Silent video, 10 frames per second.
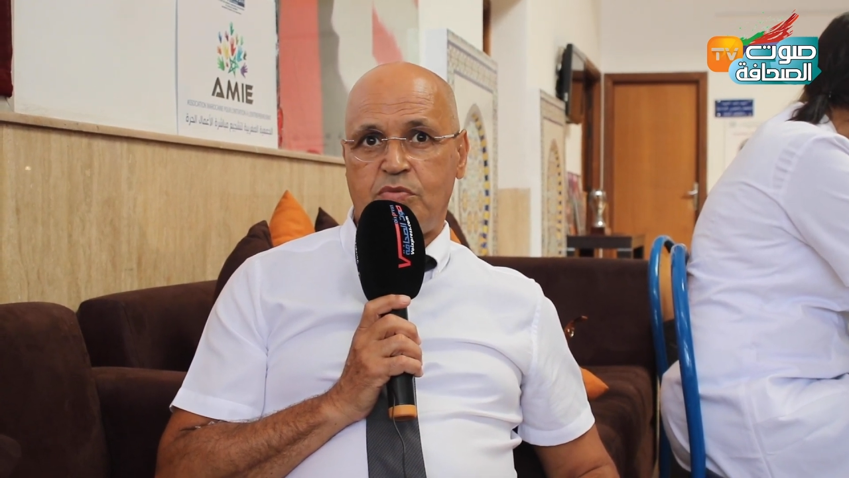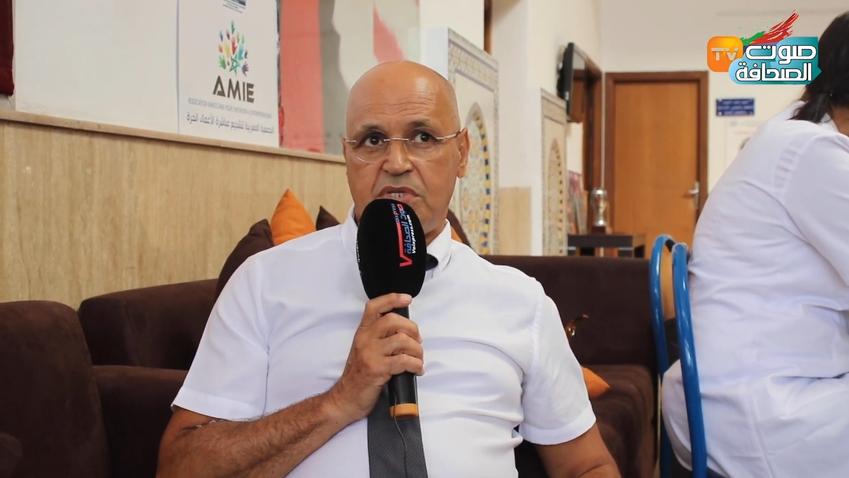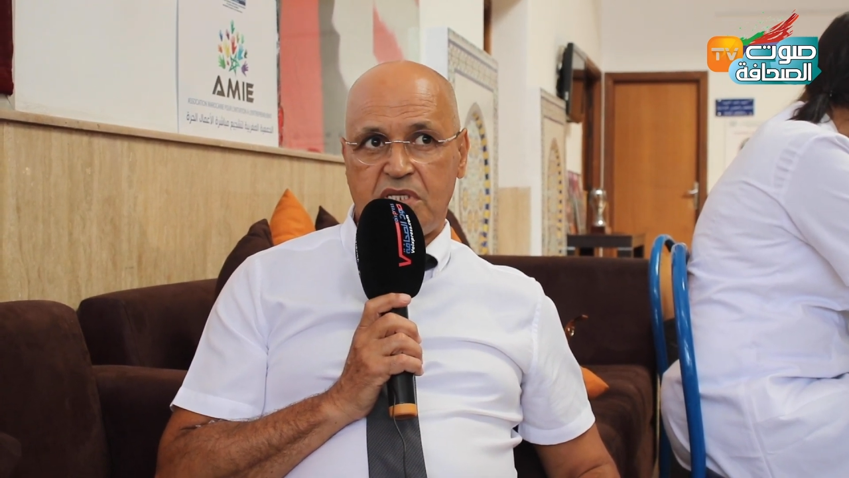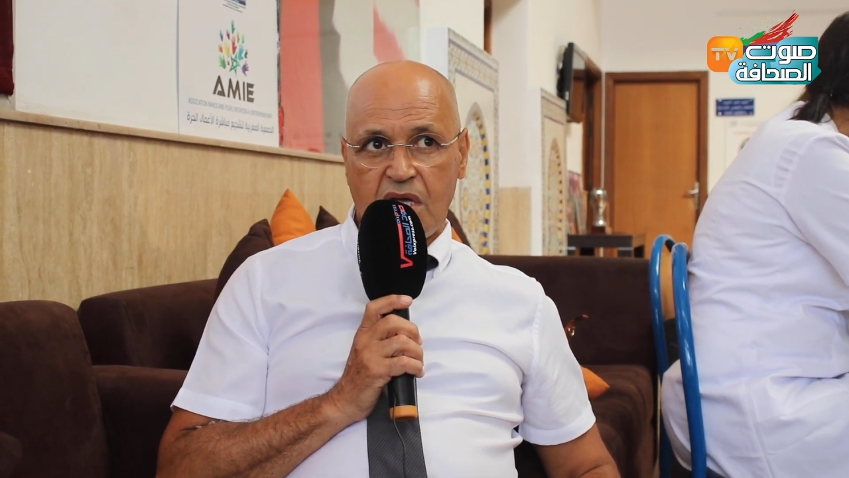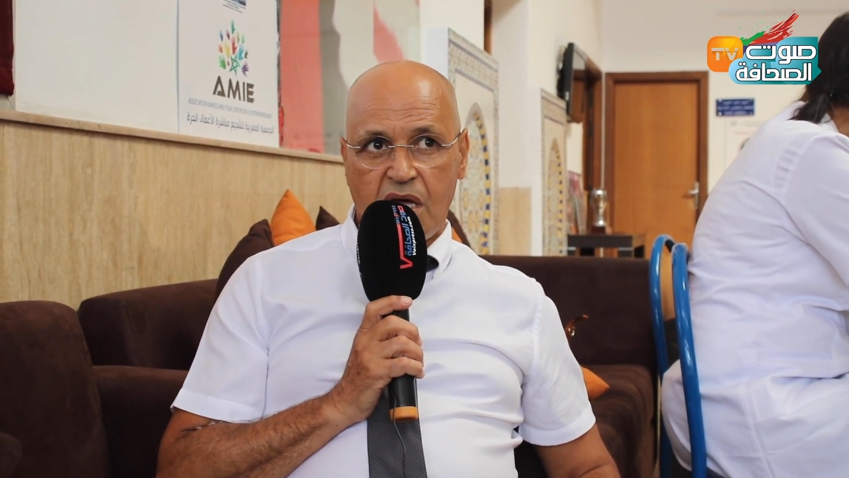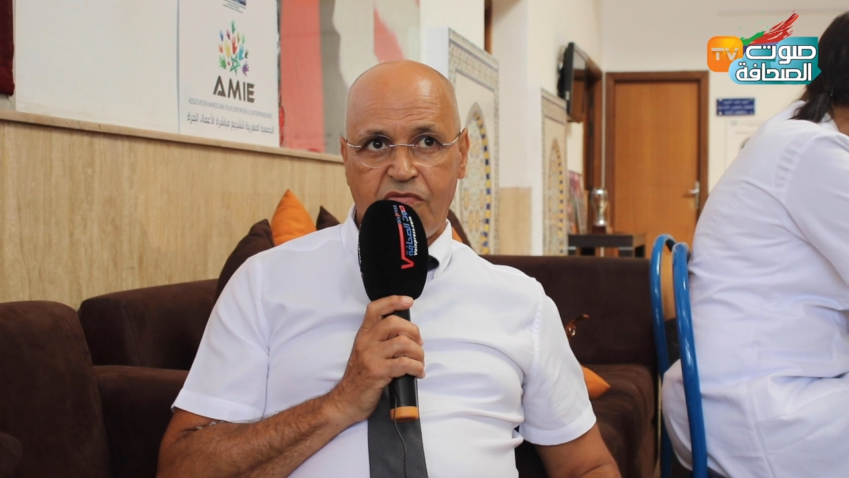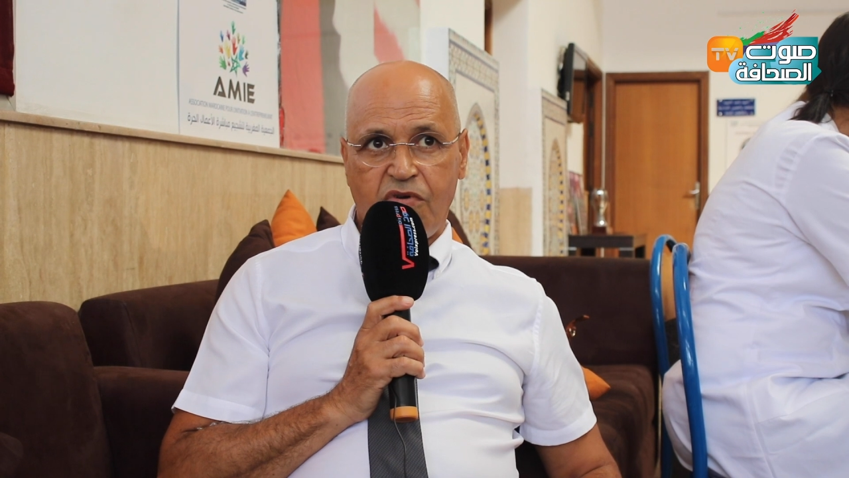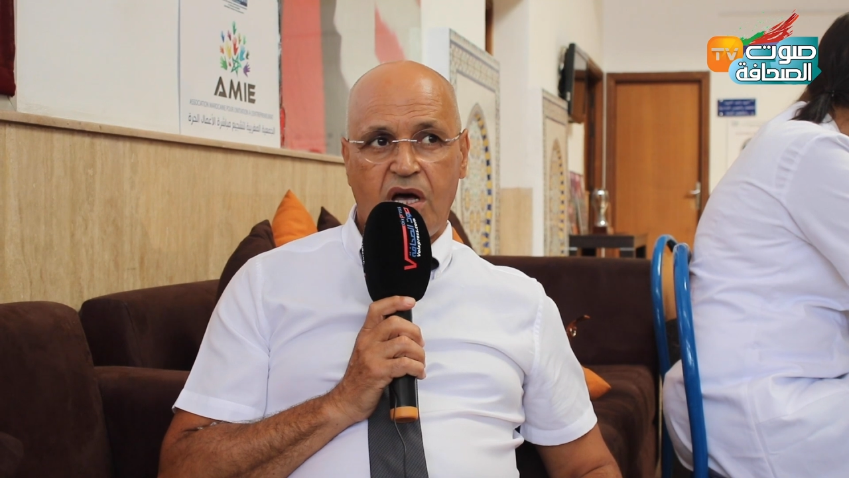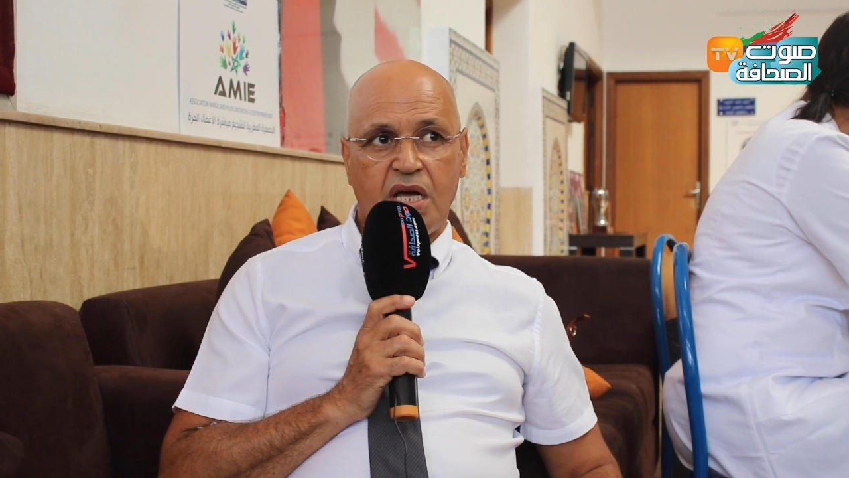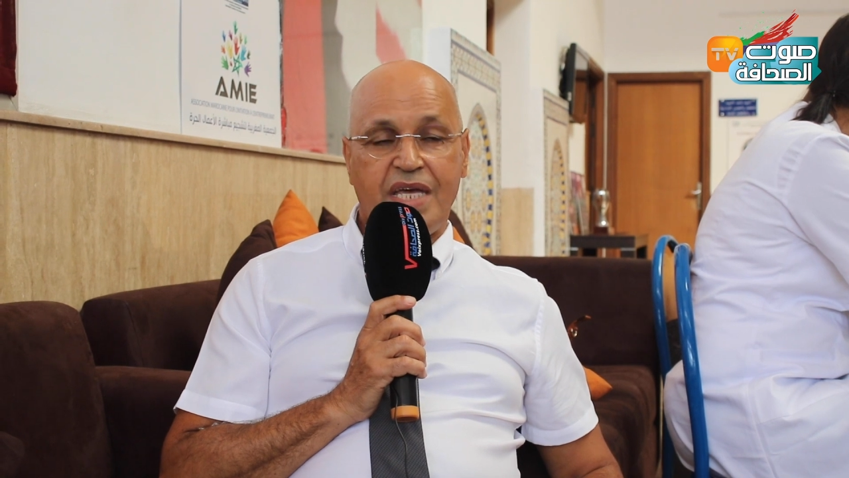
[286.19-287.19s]
بزاف
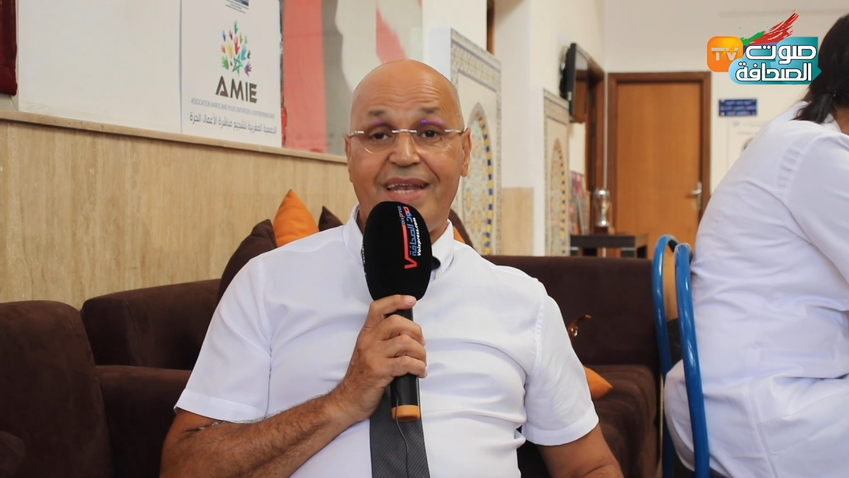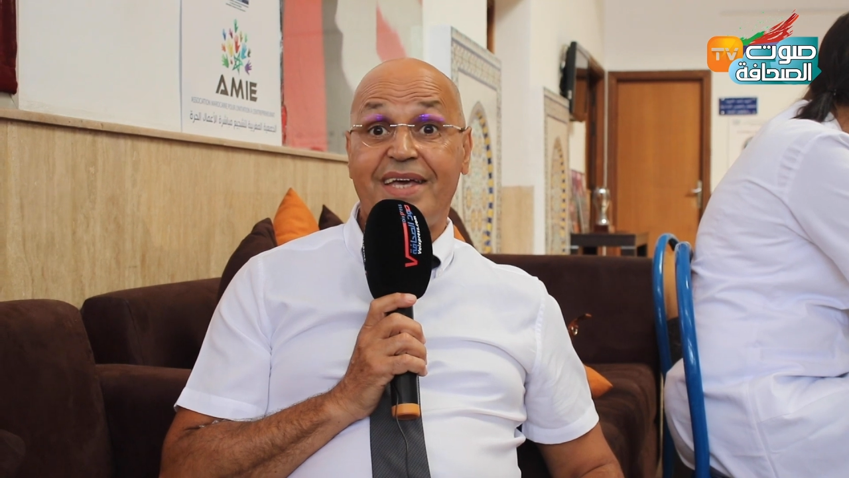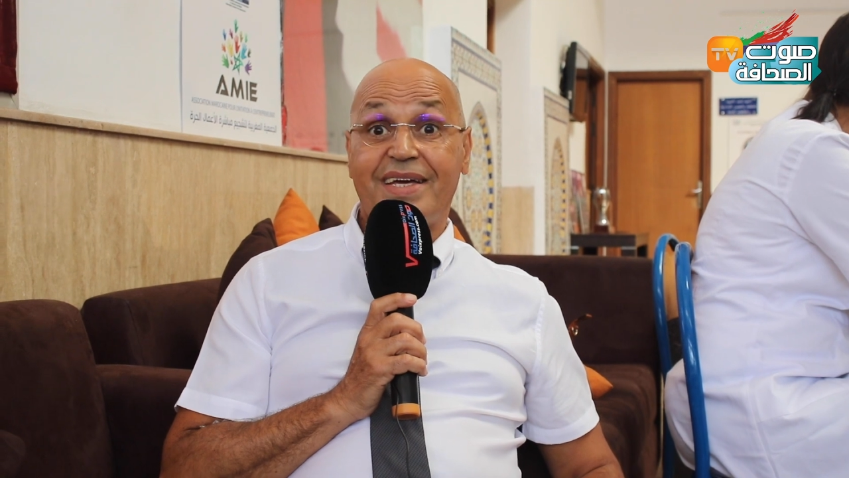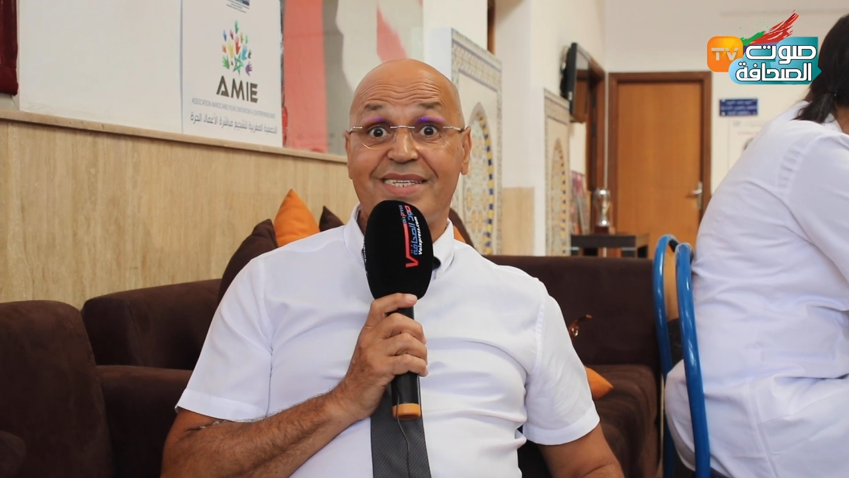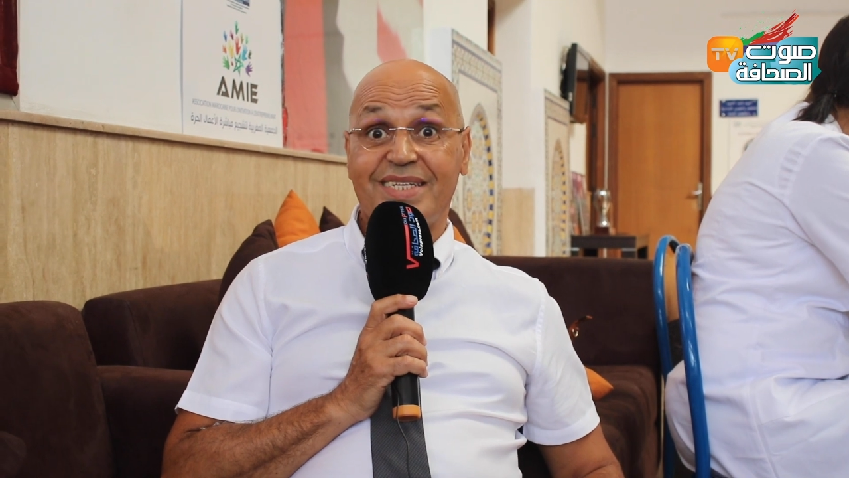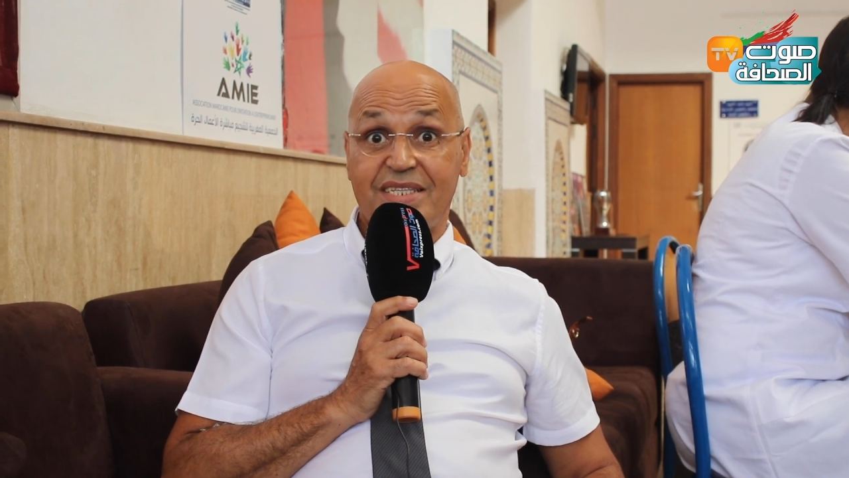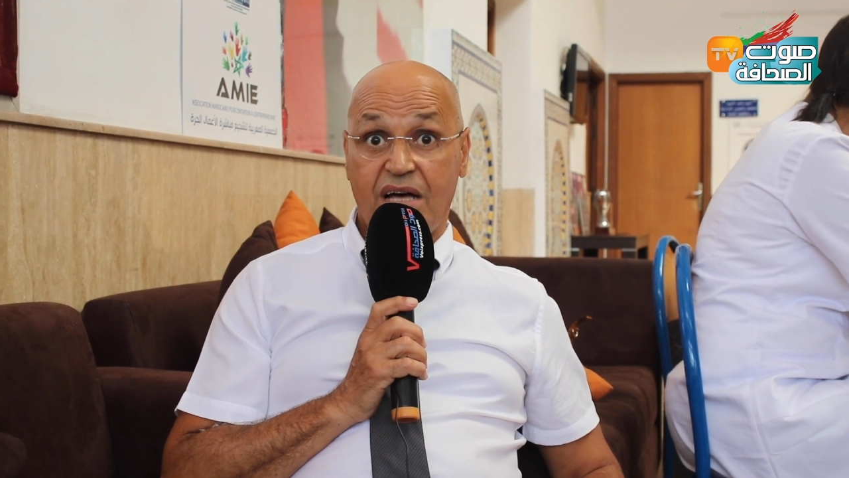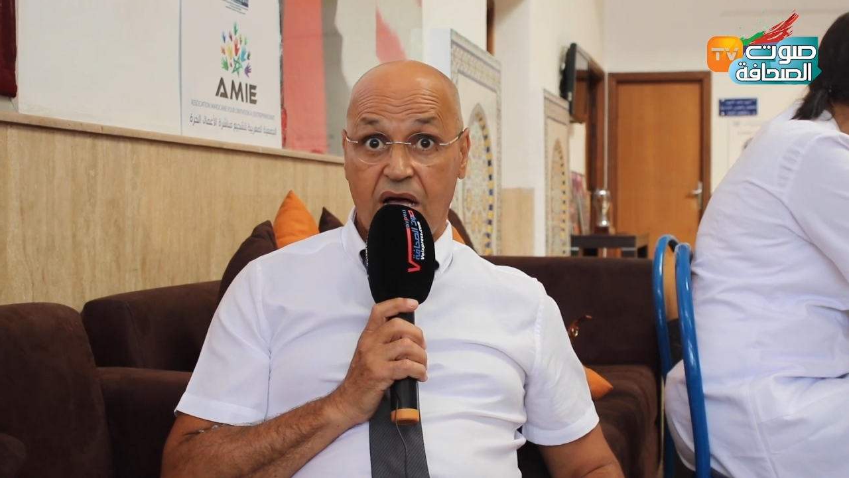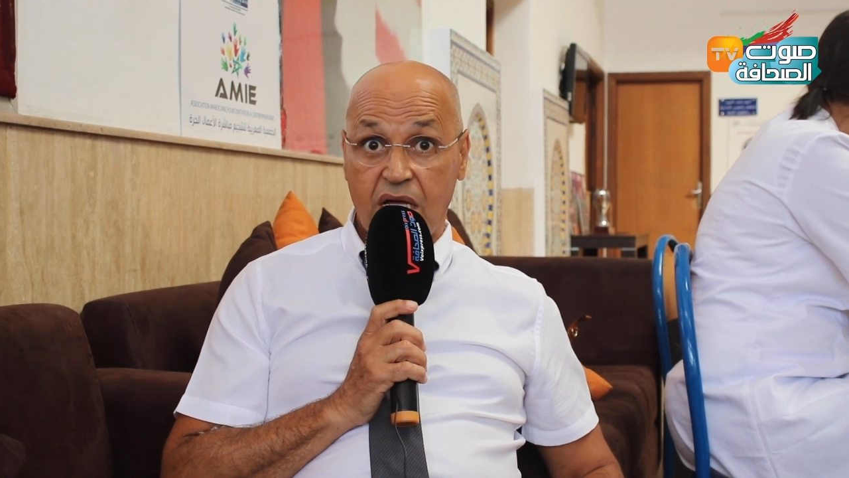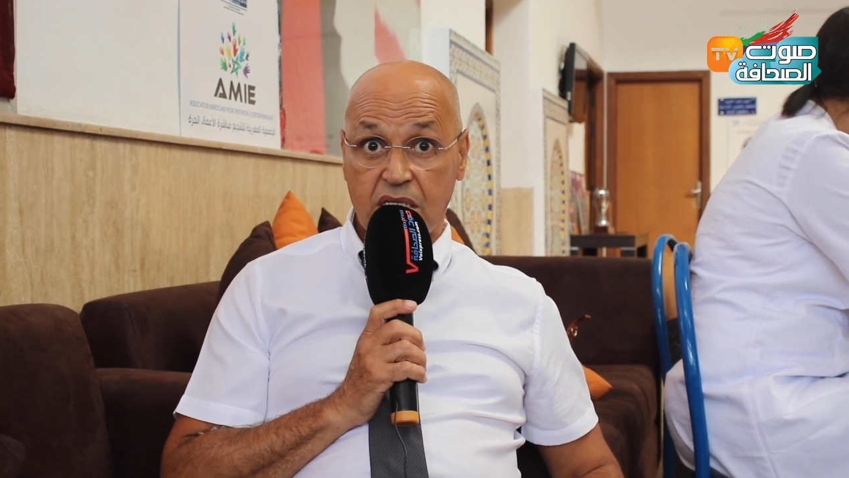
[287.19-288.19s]
واخا كاين
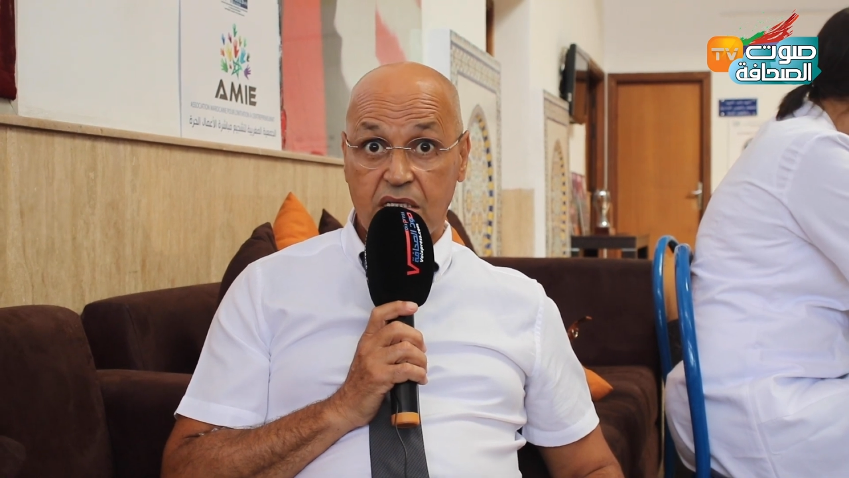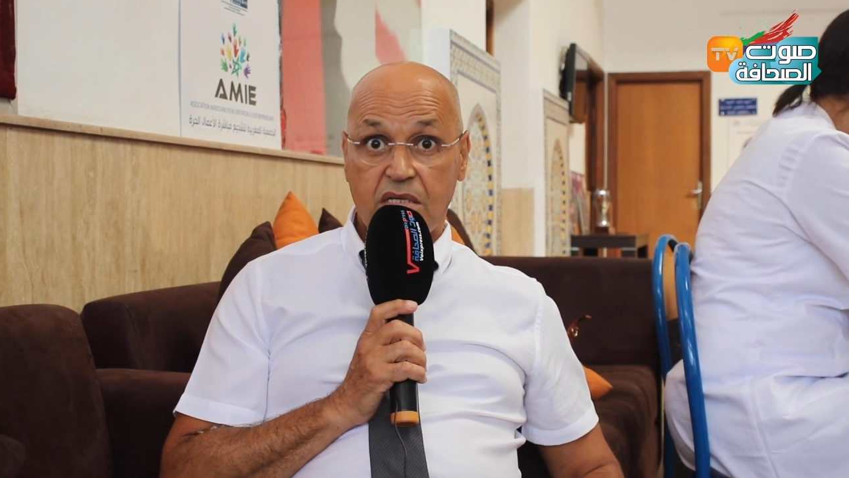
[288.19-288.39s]
الاكتضاد